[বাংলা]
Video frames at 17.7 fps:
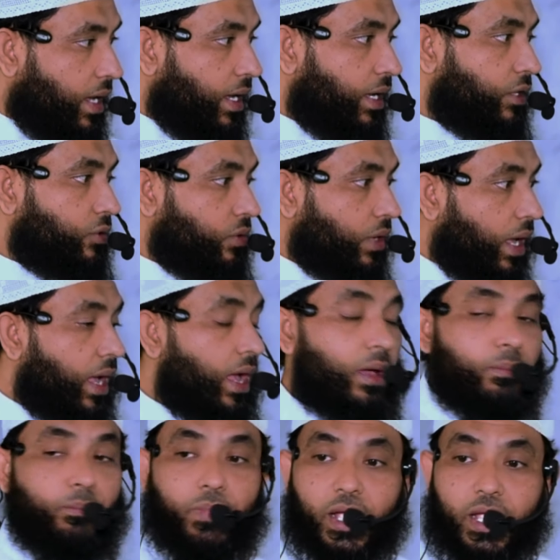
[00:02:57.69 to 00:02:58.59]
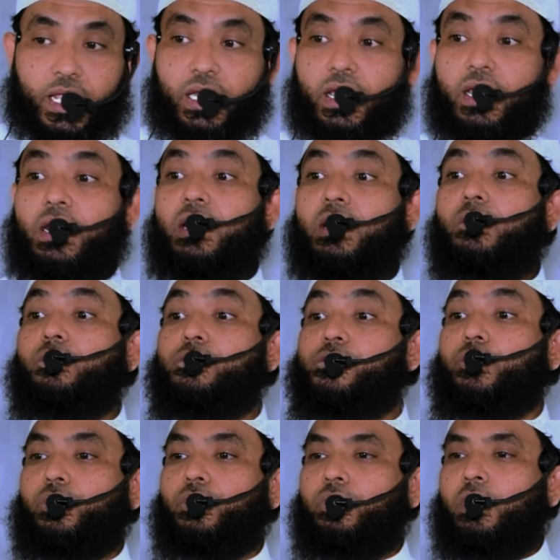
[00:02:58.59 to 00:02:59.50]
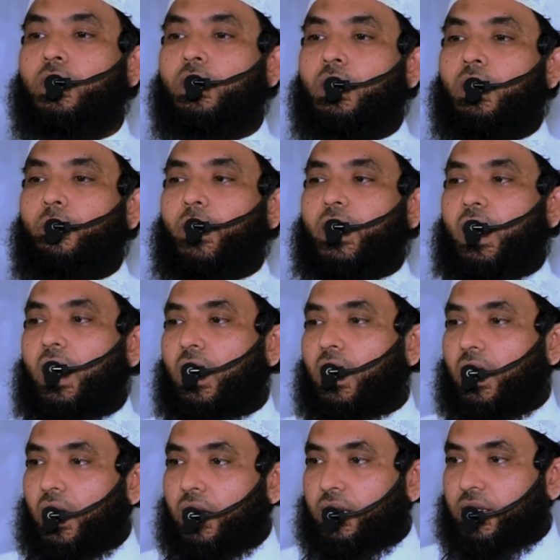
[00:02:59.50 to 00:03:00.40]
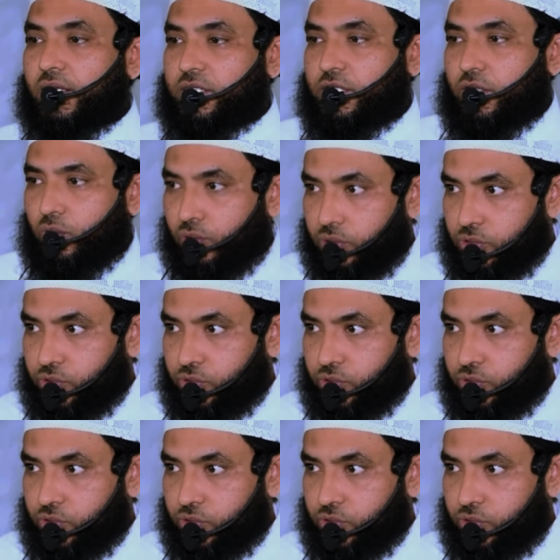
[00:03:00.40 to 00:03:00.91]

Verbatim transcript: আহাদুন আহাব্বা ইলাইহিল মানে আল্লাহর কাছে